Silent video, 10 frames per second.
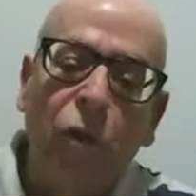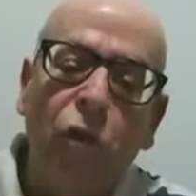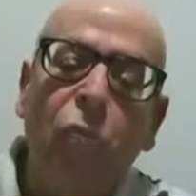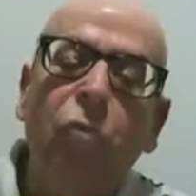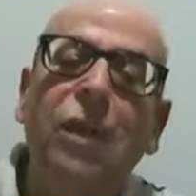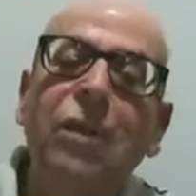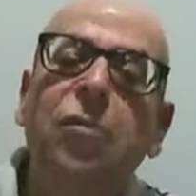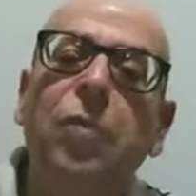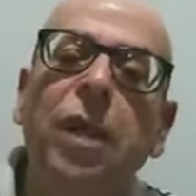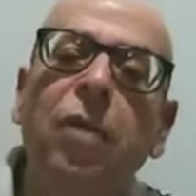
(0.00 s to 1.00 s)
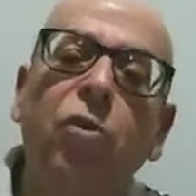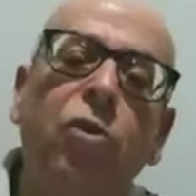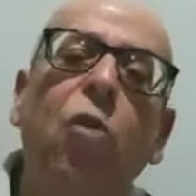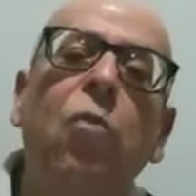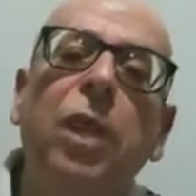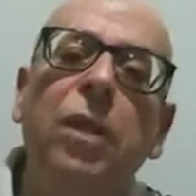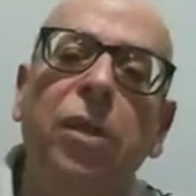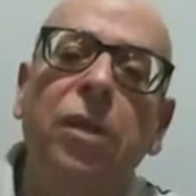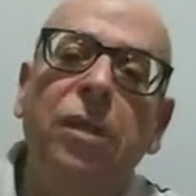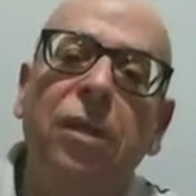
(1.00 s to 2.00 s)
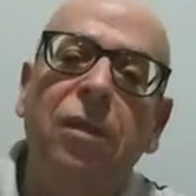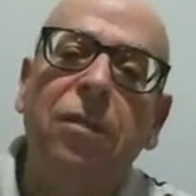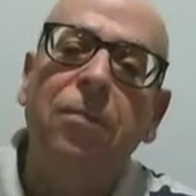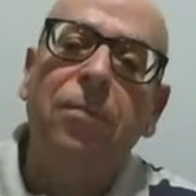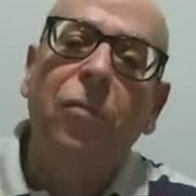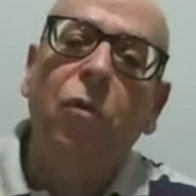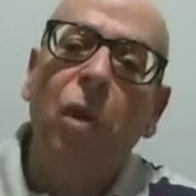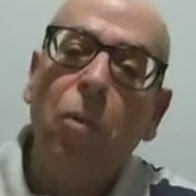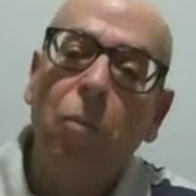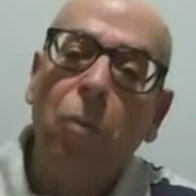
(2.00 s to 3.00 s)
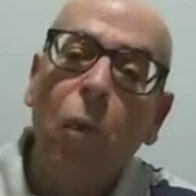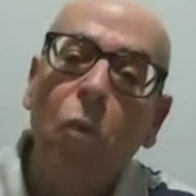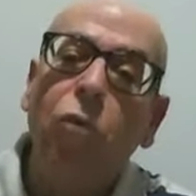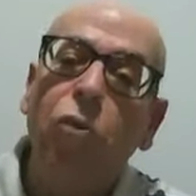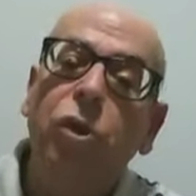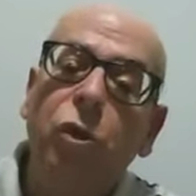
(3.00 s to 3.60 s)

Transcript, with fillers: somos espíritos completistas. Olha, poucos